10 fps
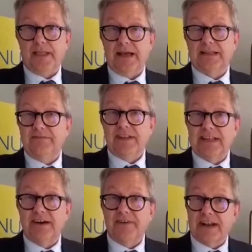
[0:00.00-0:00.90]

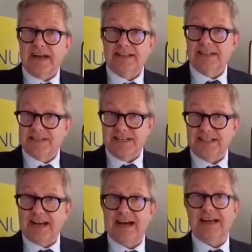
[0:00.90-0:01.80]
attività verrà
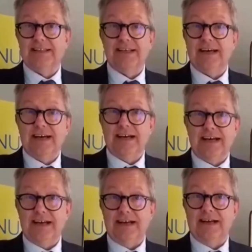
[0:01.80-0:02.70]

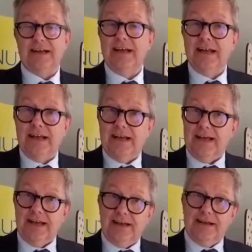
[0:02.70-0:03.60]
decentrata
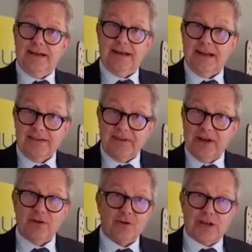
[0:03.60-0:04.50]
a
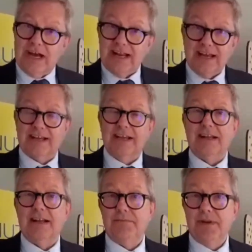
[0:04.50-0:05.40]
livello locale anche
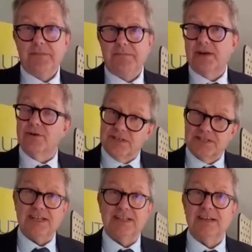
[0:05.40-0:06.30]
nelle, nei
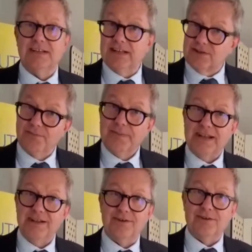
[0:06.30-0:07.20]
piccoli centri tanto
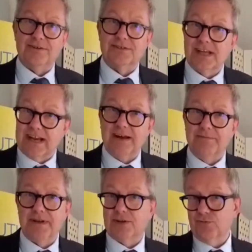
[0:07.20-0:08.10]
meglio
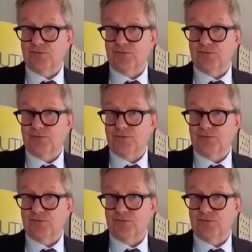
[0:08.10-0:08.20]
sarà.